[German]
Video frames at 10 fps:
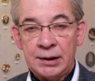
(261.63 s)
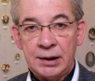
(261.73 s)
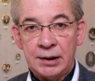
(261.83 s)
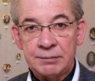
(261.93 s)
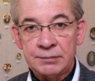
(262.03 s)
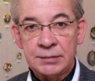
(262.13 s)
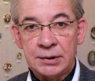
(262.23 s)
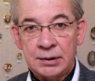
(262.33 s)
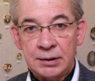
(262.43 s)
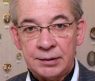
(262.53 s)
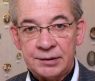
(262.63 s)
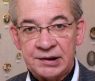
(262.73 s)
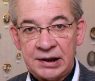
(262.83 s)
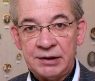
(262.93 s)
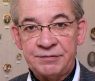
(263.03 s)
dem
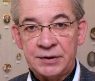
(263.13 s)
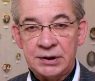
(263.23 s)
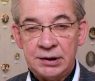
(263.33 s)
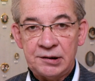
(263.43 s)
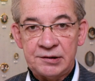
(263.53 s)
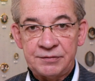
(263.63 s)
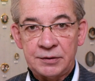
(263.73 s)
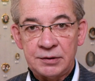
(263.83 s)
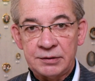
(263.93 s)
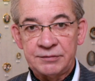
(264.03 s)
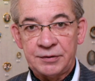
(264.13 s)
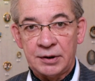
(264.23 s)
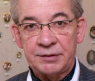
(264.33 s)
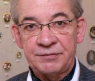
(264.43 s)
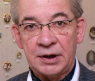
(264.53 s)
sehr verdienstvollen
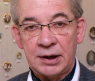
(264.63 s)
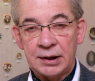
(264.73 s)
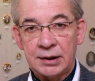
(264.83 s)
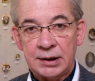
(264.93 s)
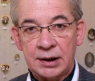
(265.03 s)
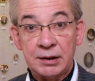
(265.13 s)
Förderverein der